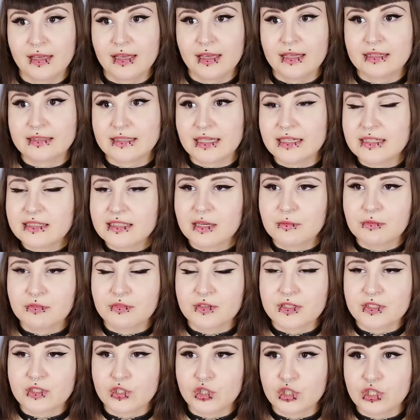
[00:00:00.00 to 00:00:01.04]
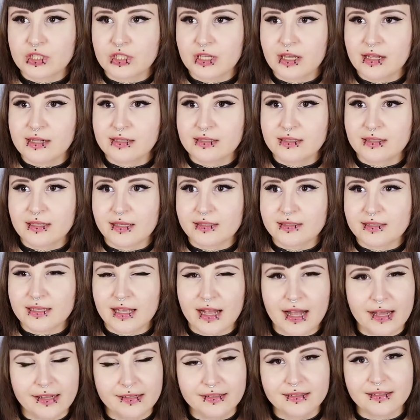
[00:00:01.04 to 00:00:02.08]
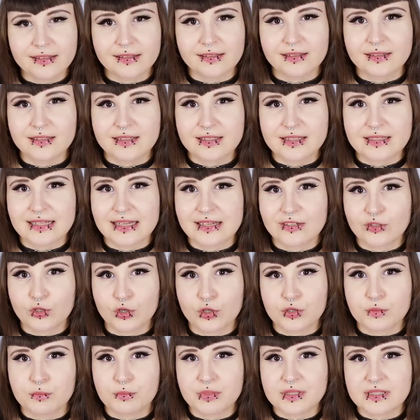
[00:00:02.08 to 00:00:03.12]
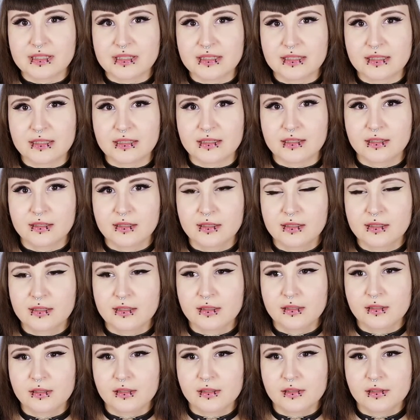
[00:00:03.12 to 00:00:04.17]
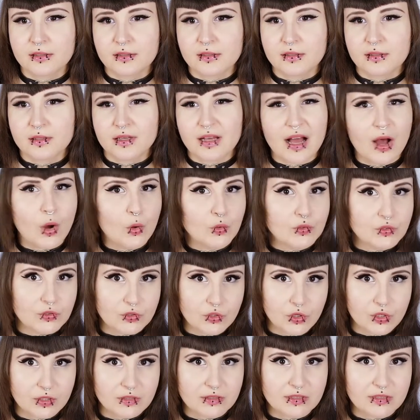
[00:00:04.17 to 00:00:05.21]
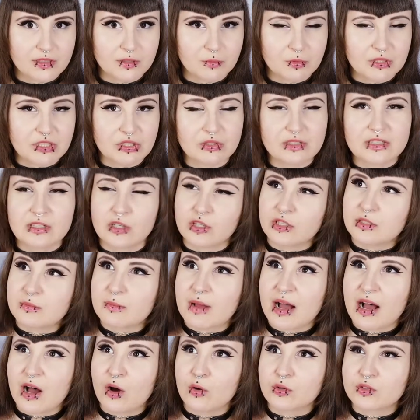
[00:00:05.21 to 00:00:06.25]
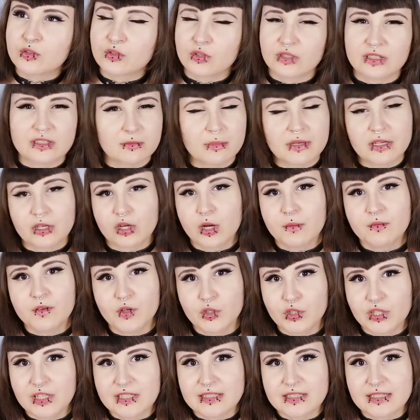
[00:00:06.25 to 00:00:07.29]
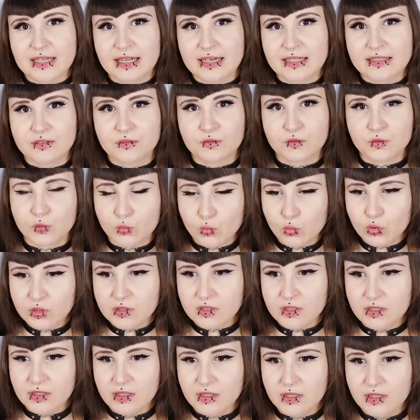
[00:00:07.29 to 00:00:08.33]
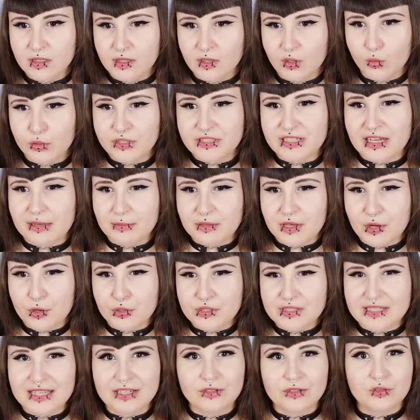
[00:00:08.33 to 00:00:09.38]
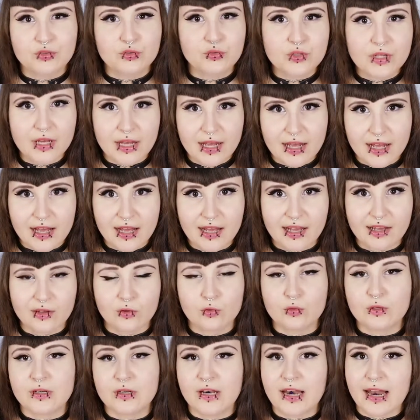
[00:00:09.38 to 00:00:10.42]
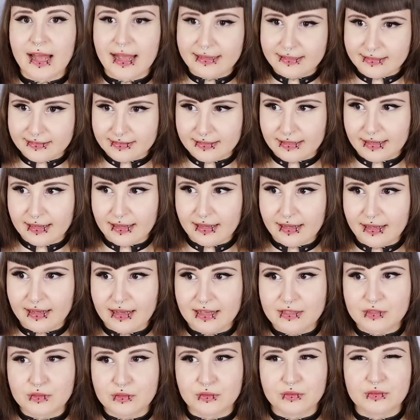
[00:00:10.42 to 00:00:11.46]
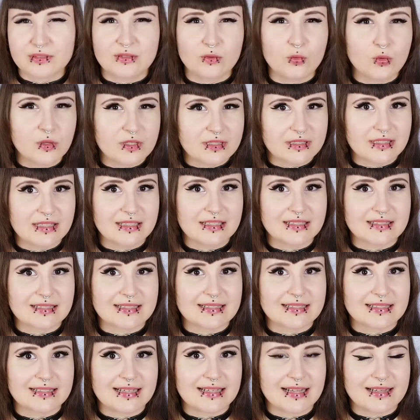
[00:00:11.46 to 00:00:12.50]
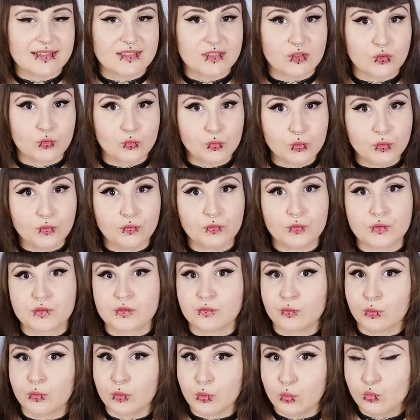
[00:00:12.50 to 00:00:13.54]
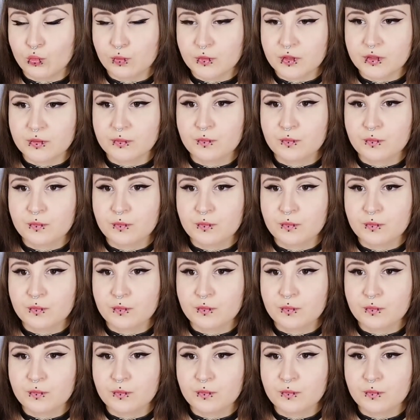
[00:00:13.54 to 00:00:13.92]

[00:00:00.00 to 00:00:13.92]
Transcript: Denn ich habe festgestellt, das andere ist dann doch ein bisschen austrocknend, beziehungsweise noch nicht mal austrocknend. Also meiner Kopfhaut geht es relativ gut. Und ich habe ja auch sehr dünne Haare und leichte Haare. Also so gesehen ist es ganz gut fürs Volumen.